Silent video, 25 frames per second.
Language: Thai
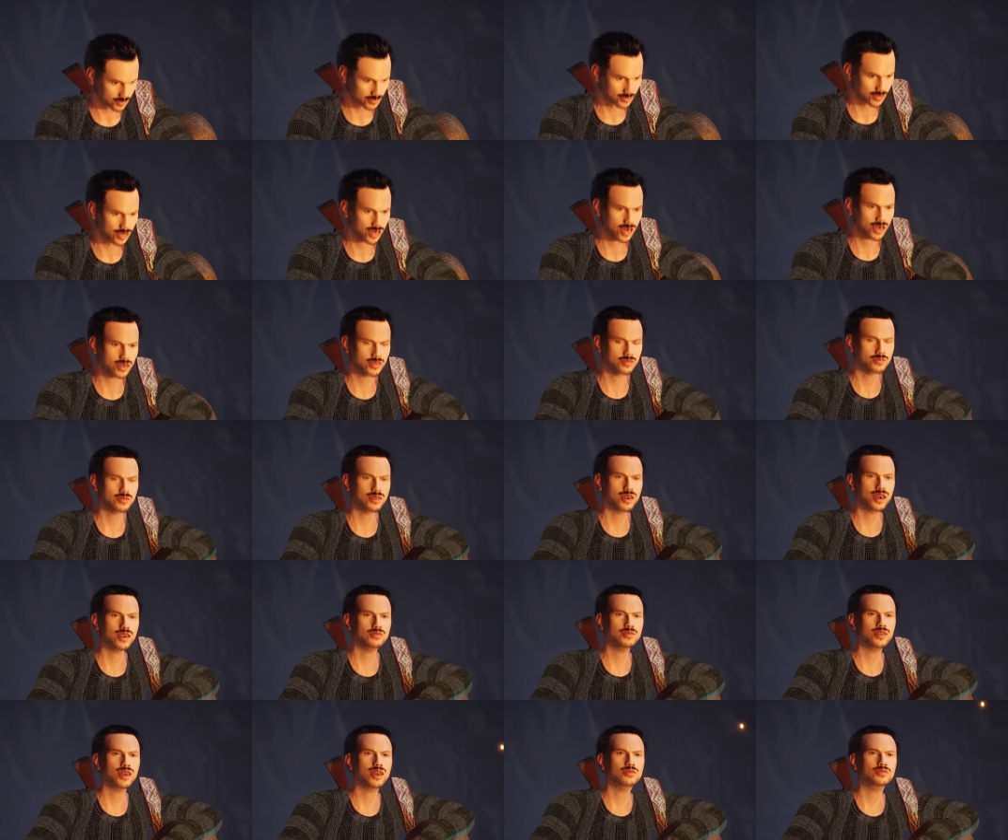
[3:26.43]
ทางมาดู
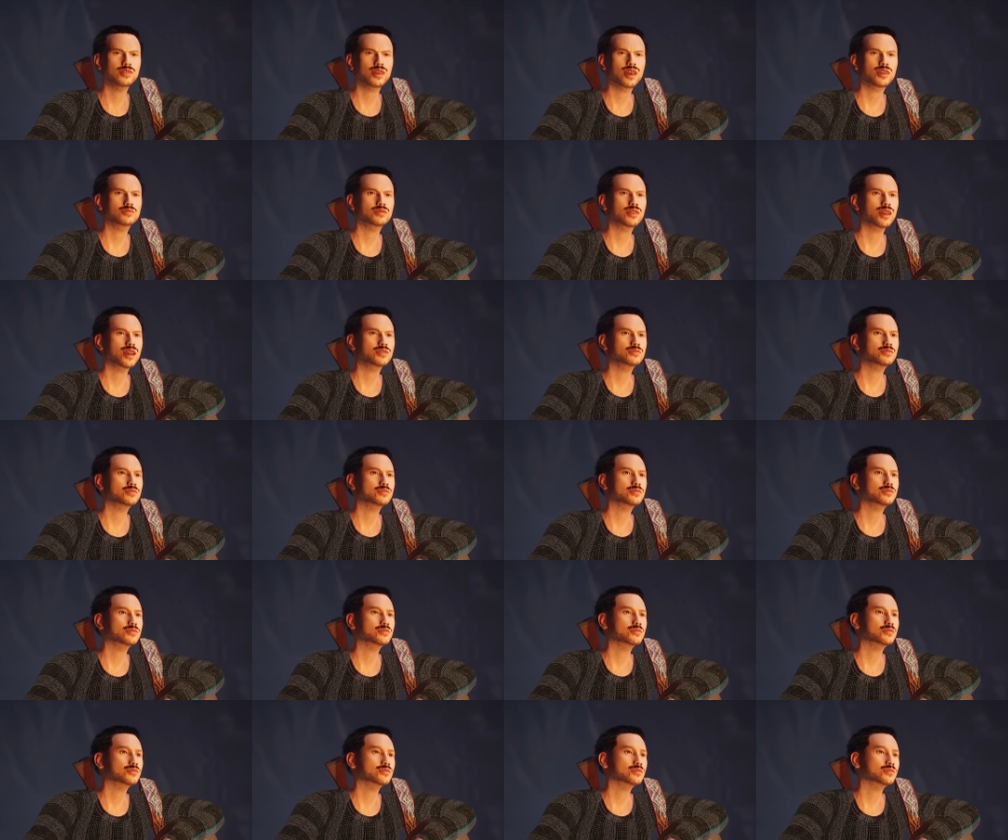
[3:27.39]
รกๆอะ่ะ
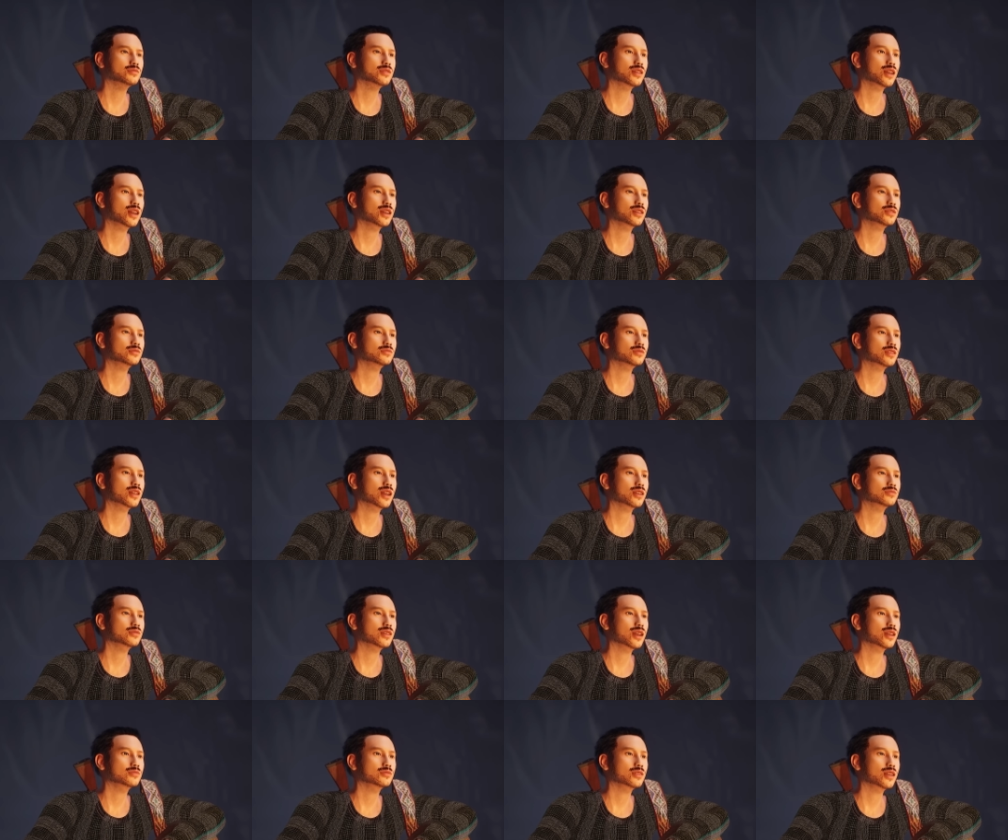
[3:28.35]
เหมือนไม่เคย
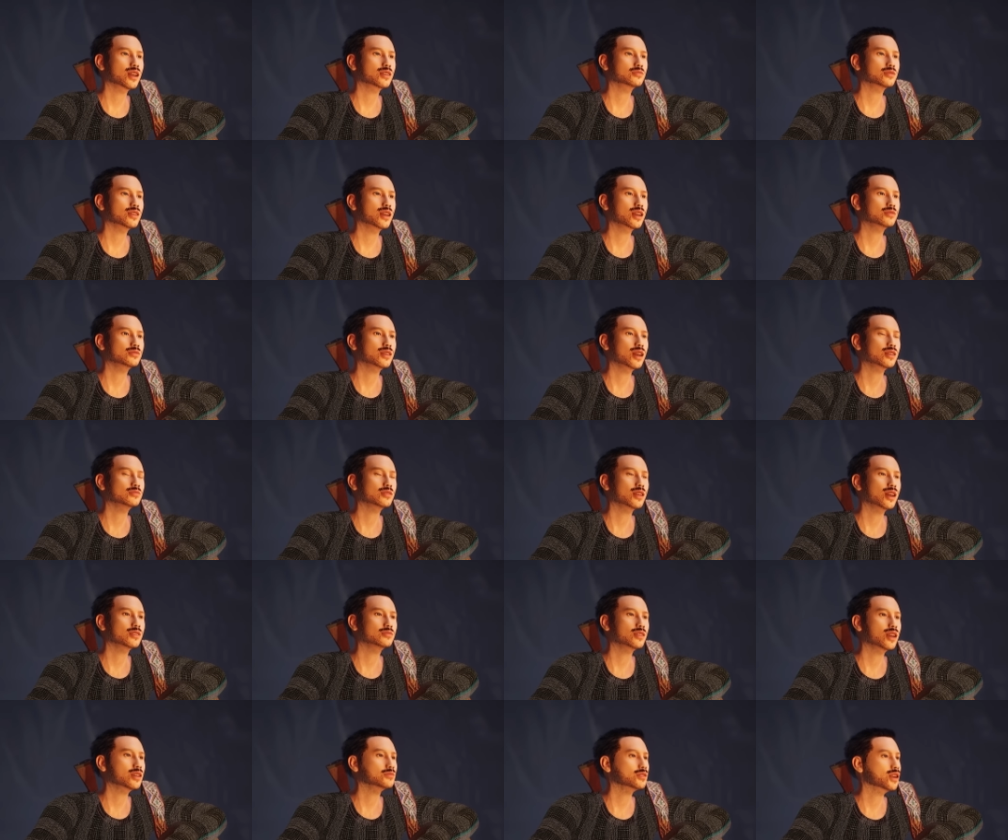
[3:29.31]
มีใครใช้เดิน
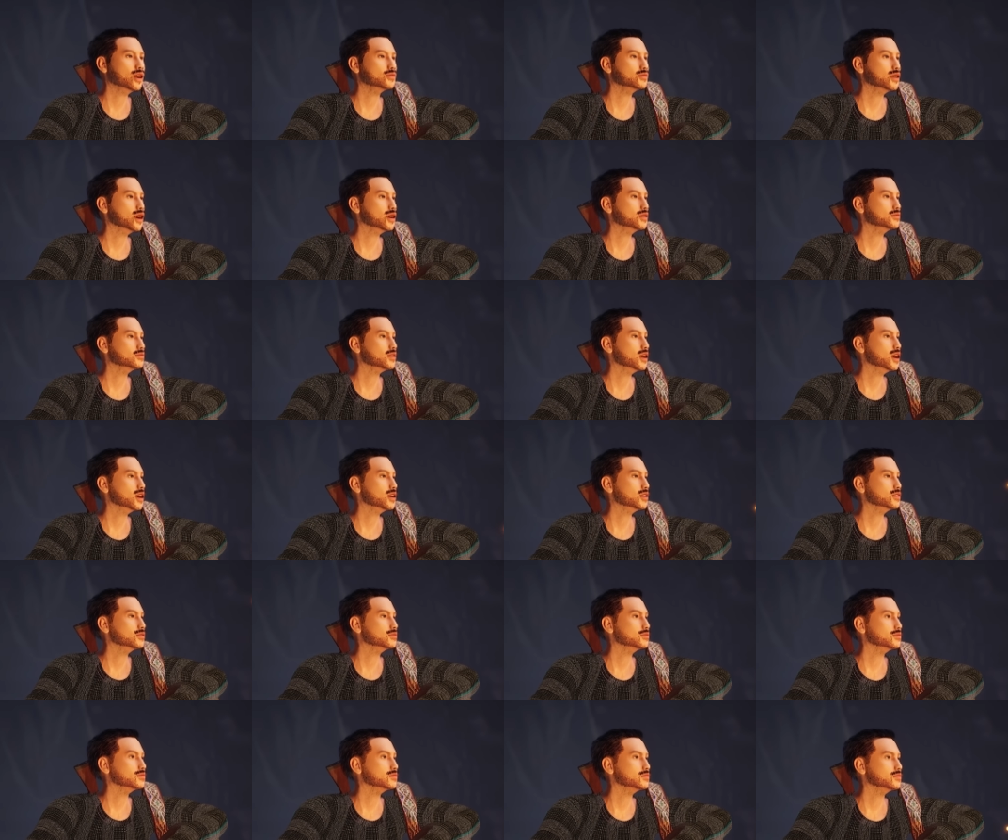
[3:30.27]
ทางมาหลายปีแล้ว
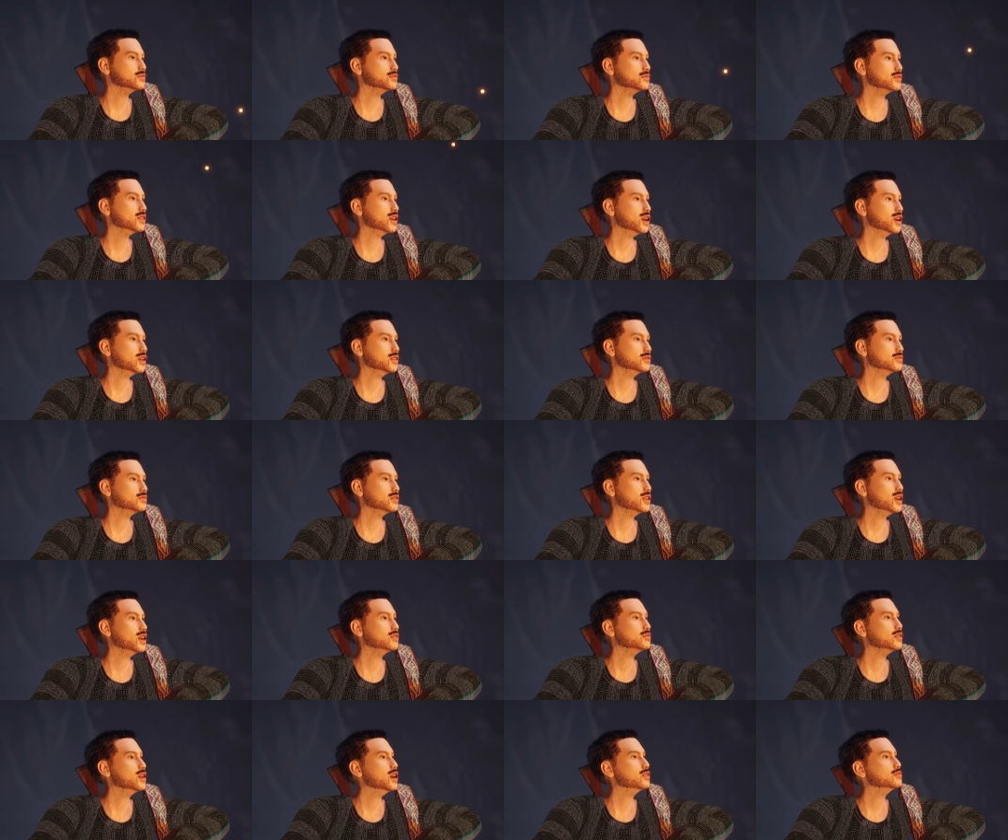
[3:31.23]
อะ่ะเถาวั
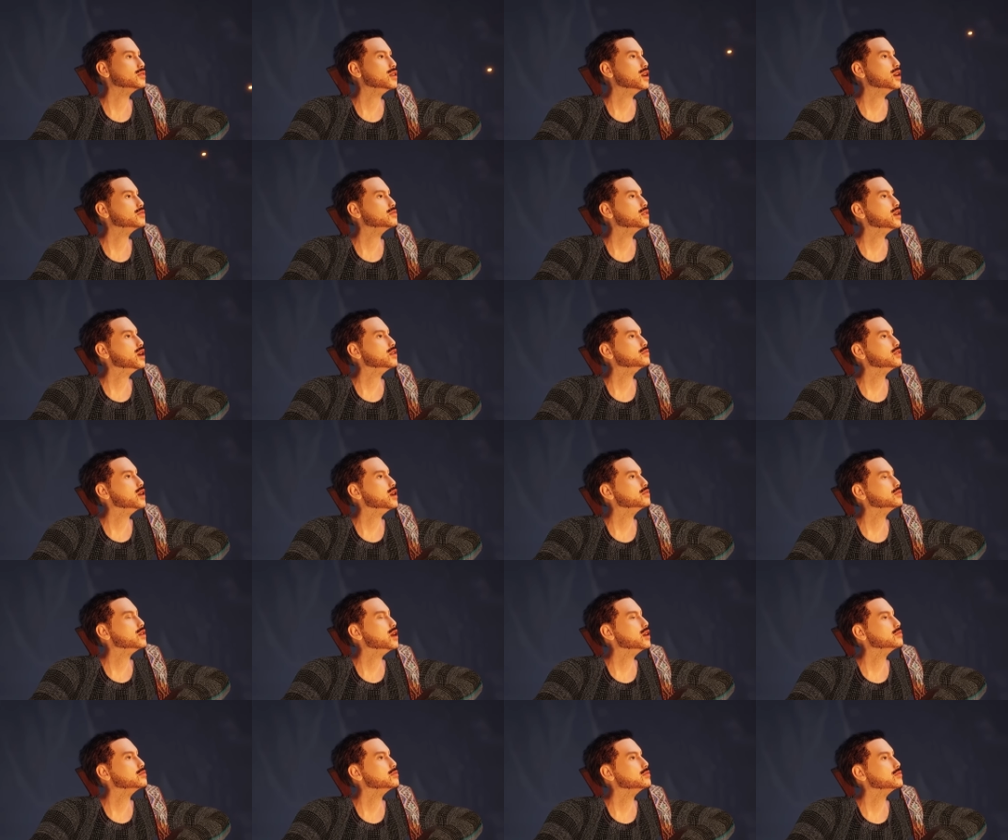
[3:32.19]
นหนามเล็บมือนา
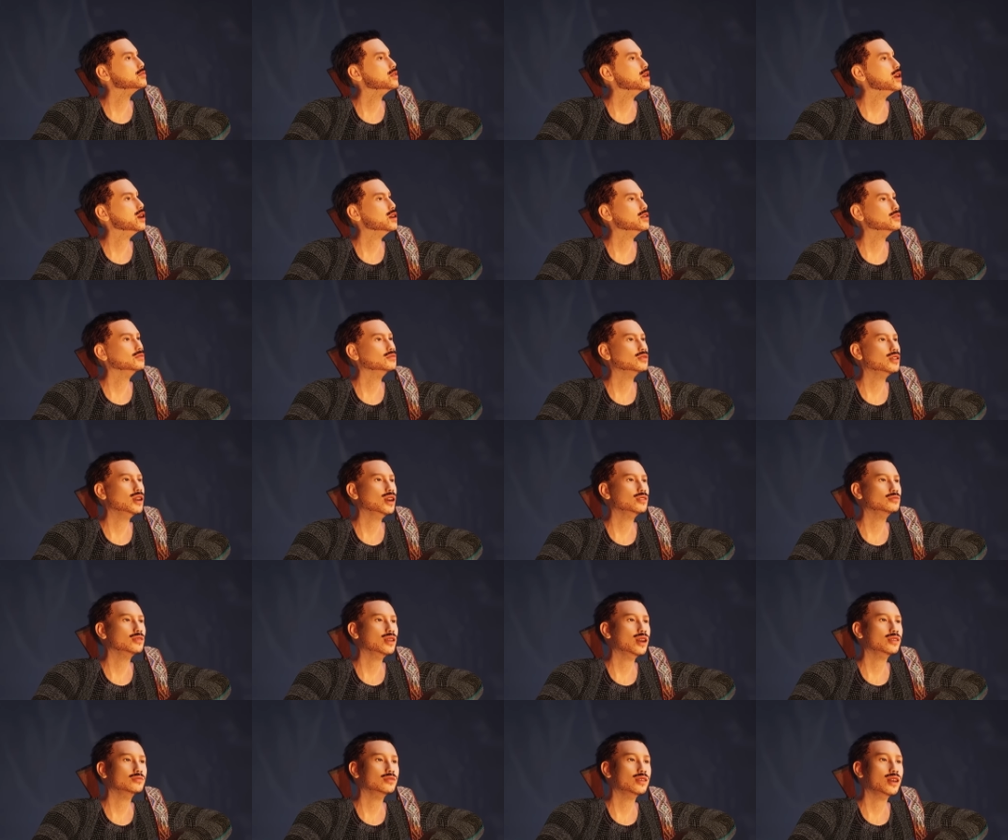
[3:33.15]
งเลื้อยผ้า
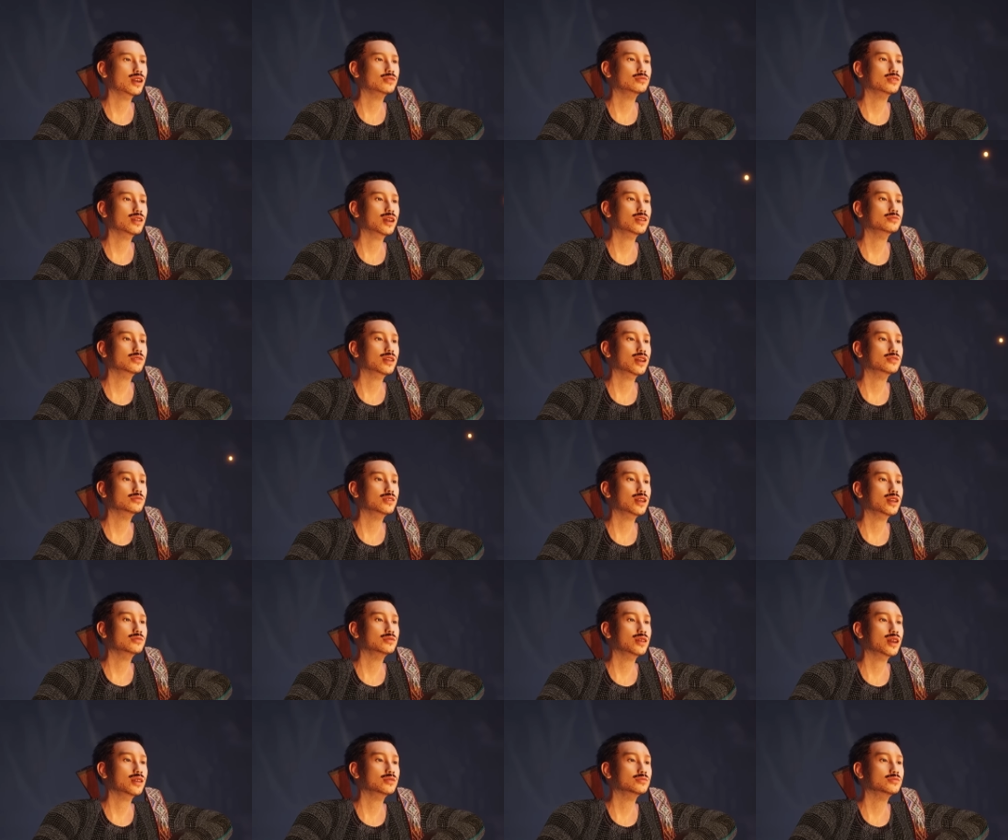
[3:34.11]
ทางเต็มไปหมดเล
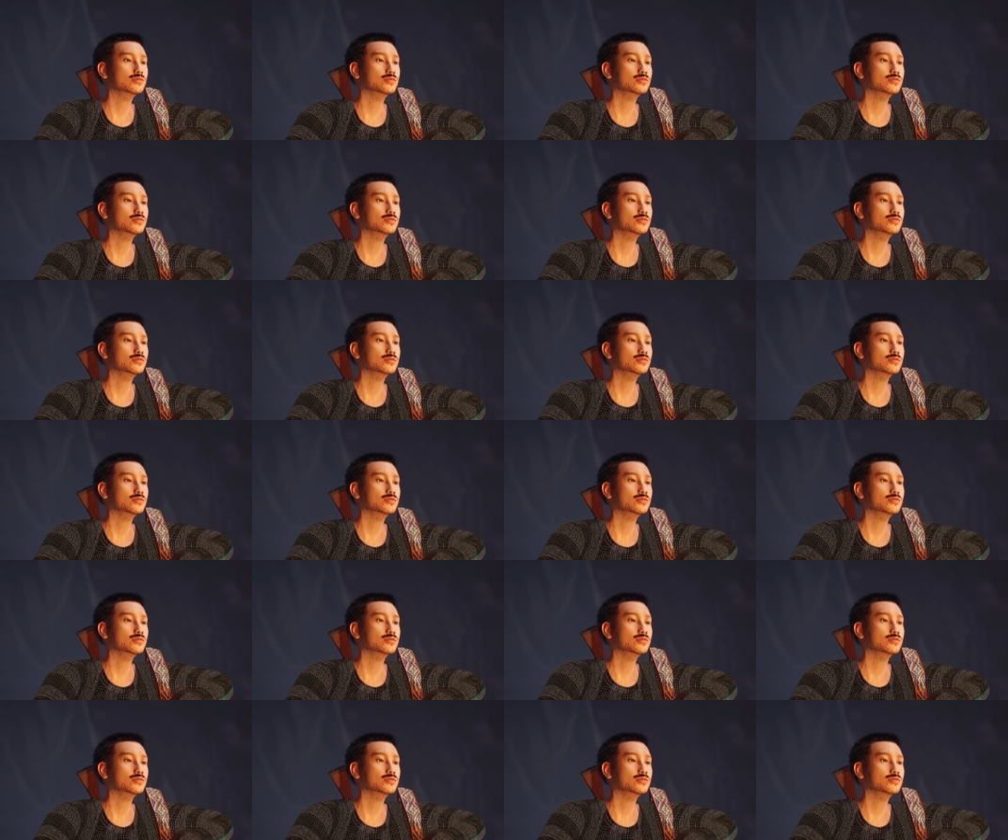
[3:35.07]
ยอะ่ะ